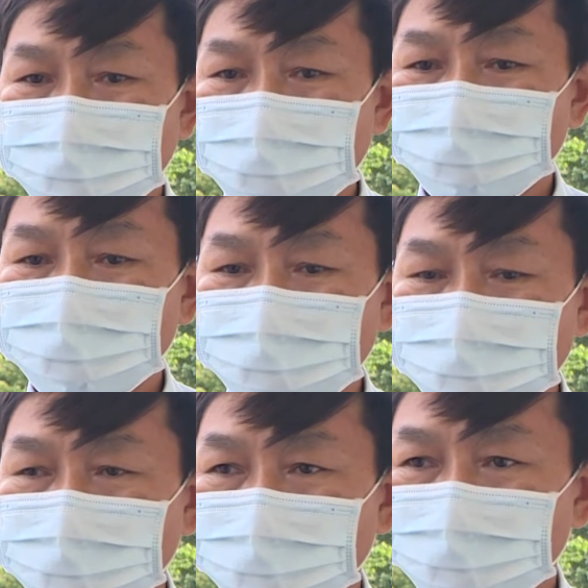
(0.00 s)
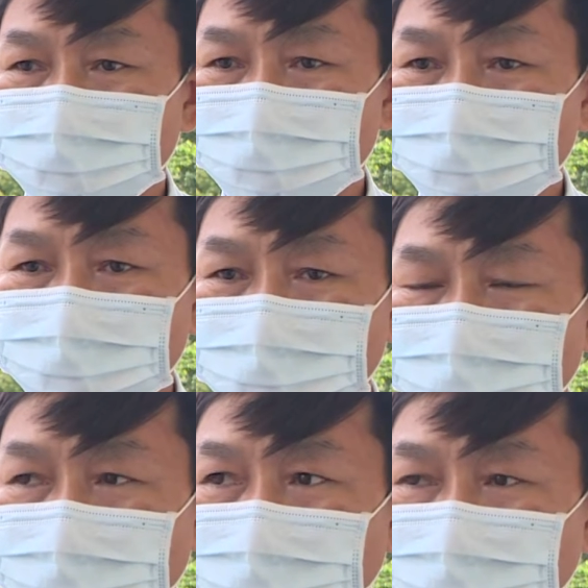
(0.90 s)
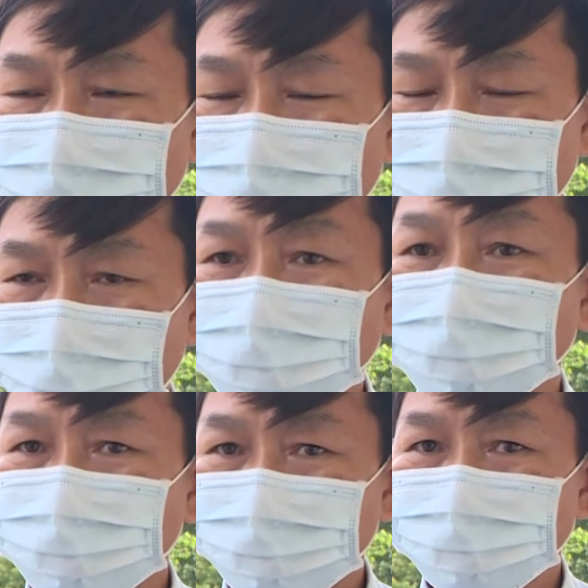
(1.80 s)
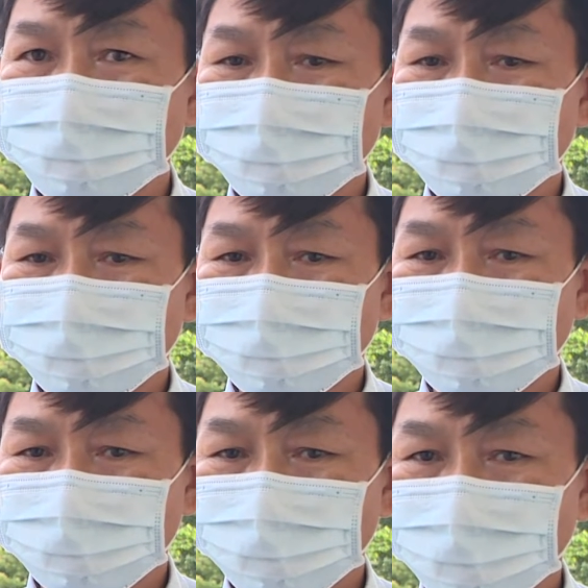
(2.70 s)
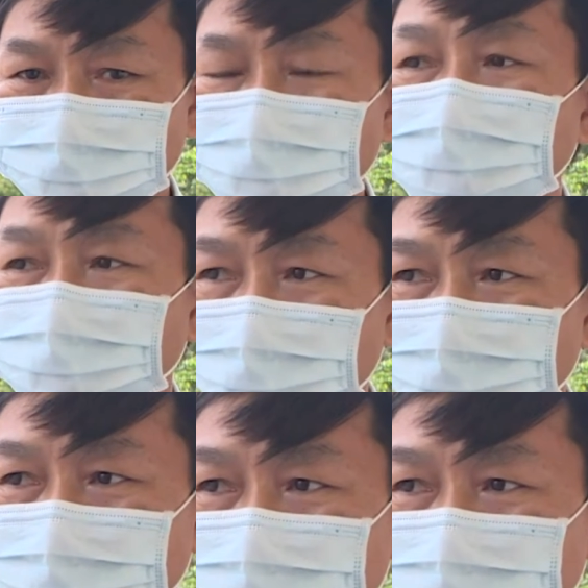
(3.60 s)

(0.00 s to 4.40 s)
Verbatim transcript: làm cái tác nhân truyền nhiễm bệnh